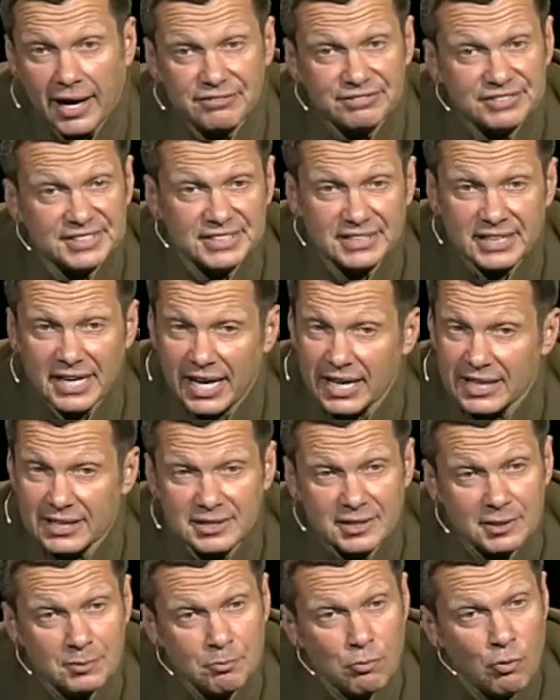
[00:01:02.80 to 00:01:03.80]
вся
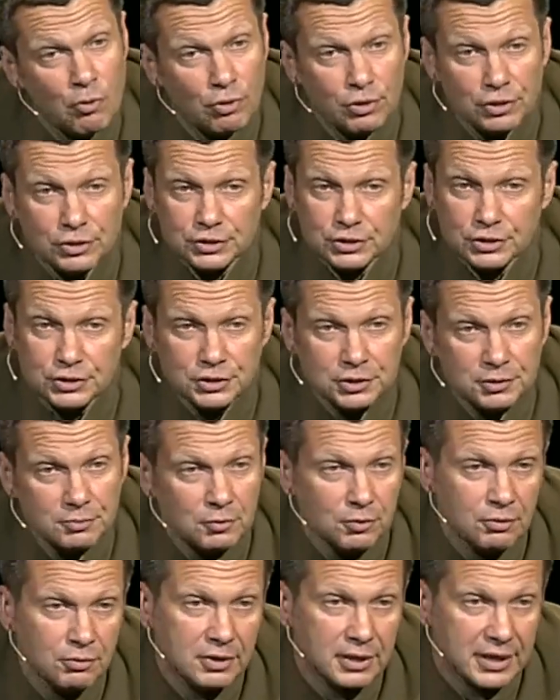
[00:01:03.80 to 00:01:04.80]
это больше, чем
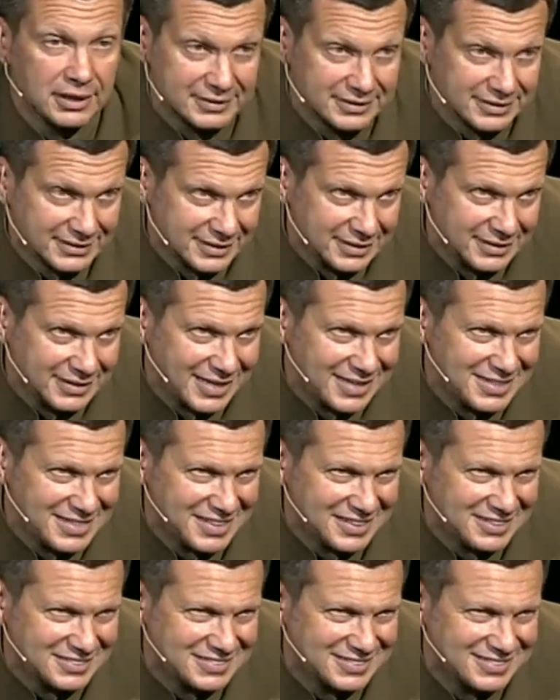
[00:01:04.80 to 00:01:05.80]
Луганск и
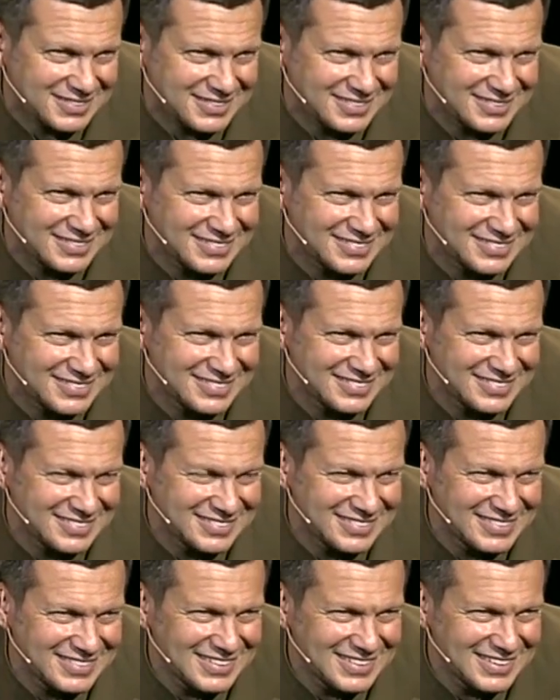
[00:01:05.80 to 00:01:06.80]
Донецк.
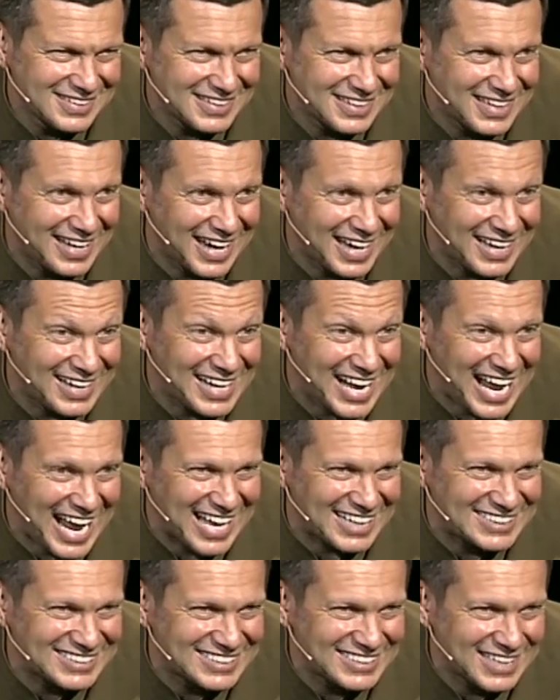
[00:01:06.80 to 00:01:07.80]

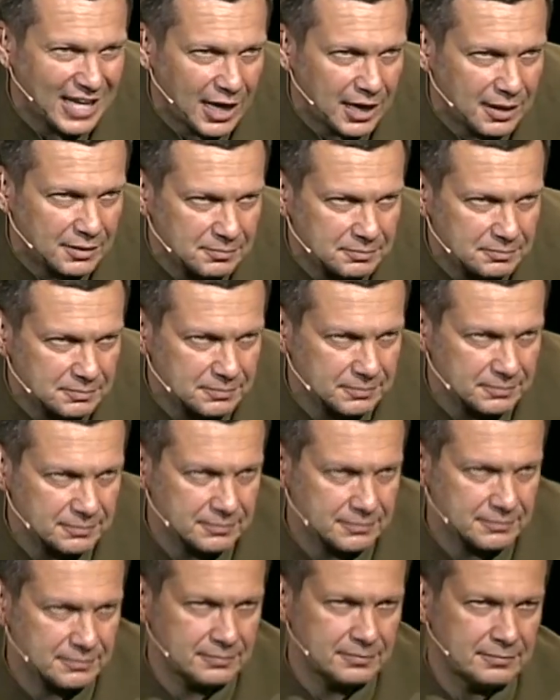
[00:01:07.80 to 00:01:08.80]
Гораздо.
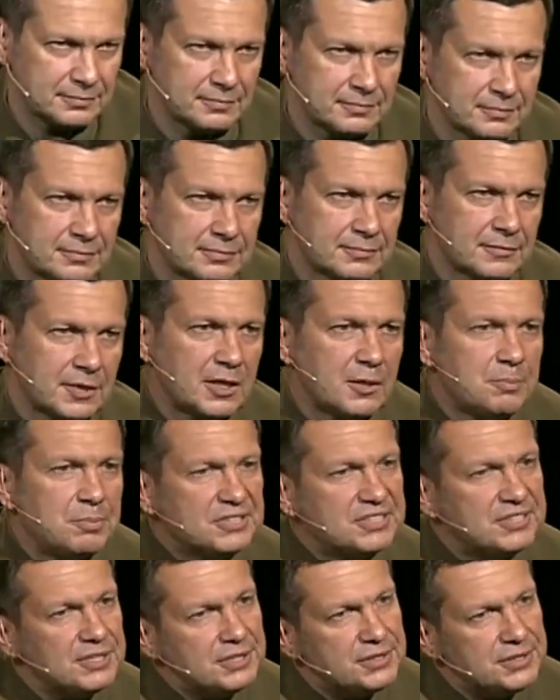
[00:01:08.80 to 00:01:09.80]
И
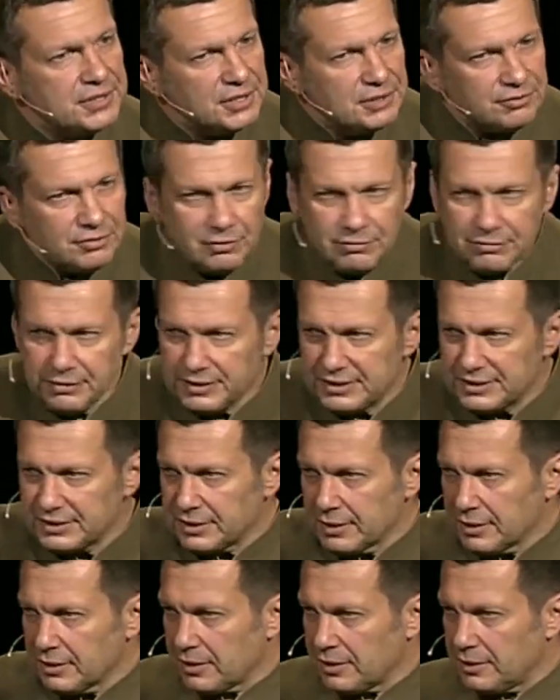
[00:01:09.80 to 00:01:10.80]
без единого
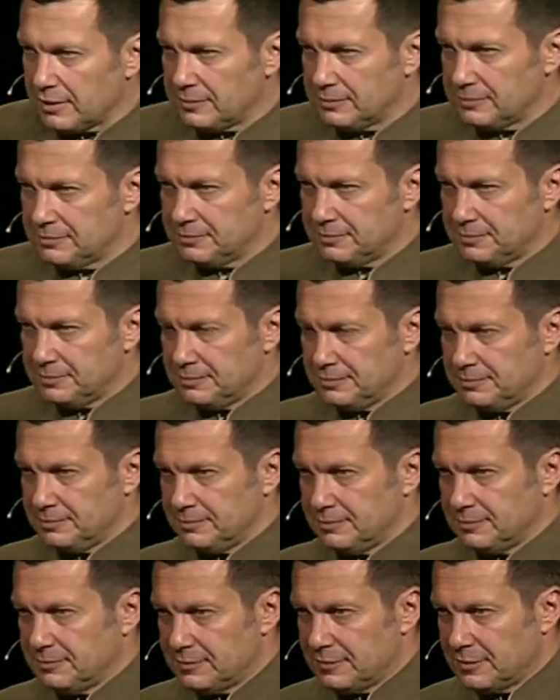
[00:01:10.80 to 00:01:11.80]
выстрела.
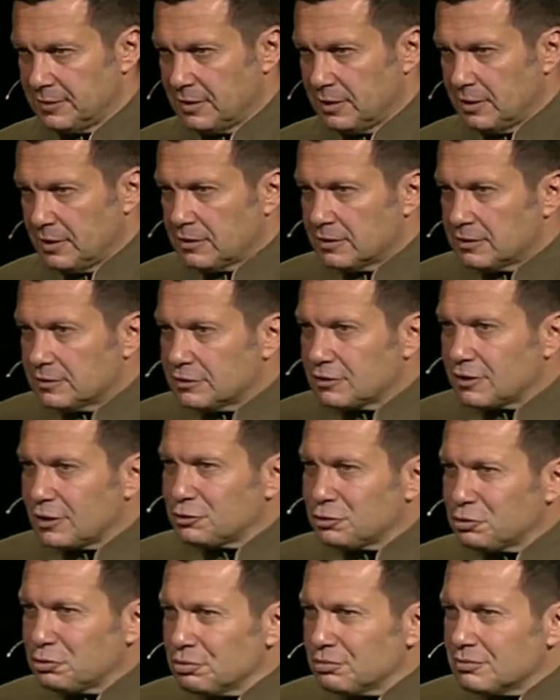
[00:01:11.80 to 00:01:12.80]
За
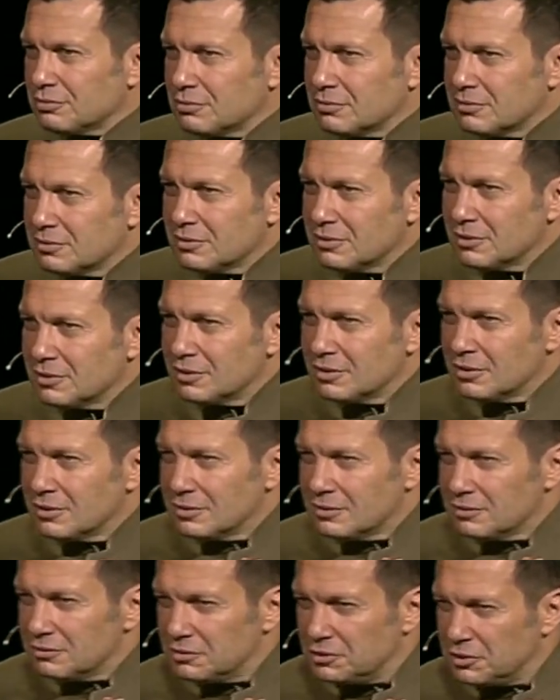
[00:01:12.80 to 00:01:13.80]
счет
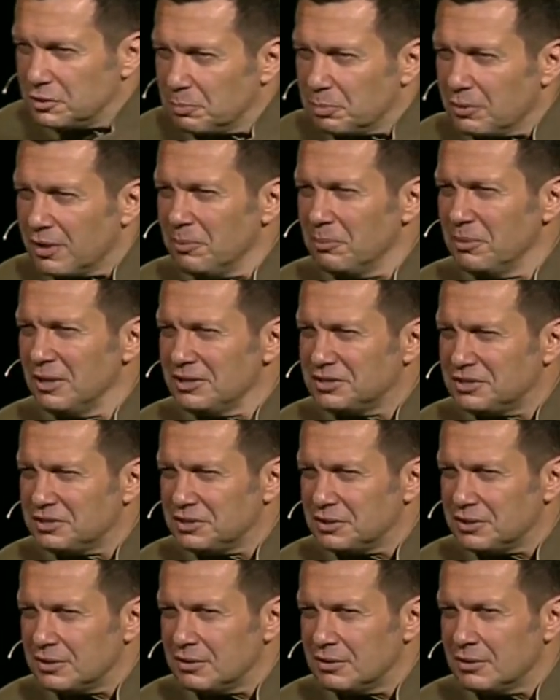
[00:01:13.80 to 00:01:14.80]

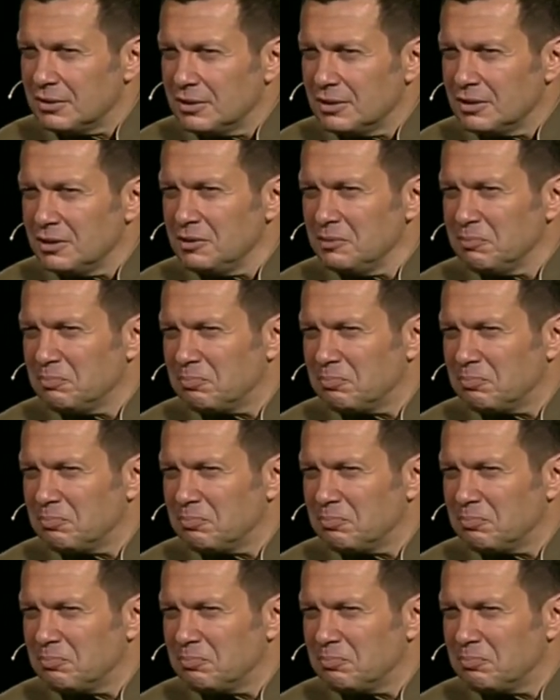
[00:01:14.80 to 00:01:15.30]
дипломатии и